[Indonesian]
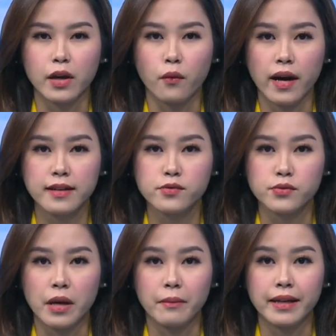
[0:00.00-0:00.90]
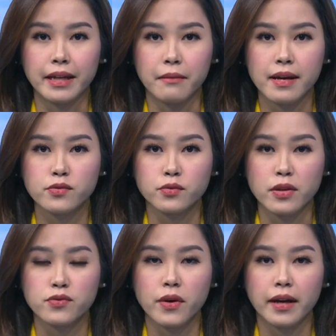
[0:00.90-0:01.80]
Taiwan sudah menerima
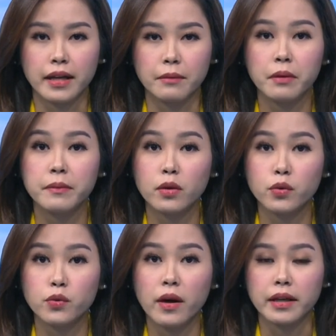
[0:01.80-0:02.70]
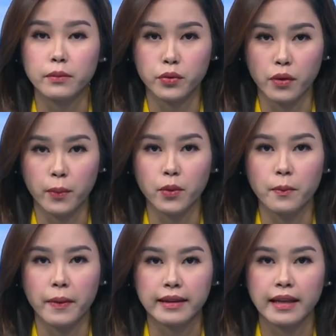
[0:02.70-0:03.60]
surat suara di pemilu
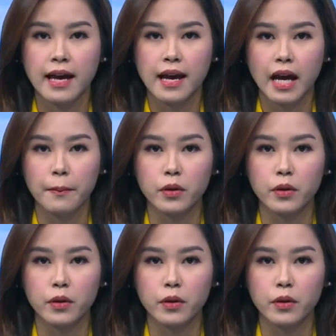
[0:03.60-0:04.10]
2024.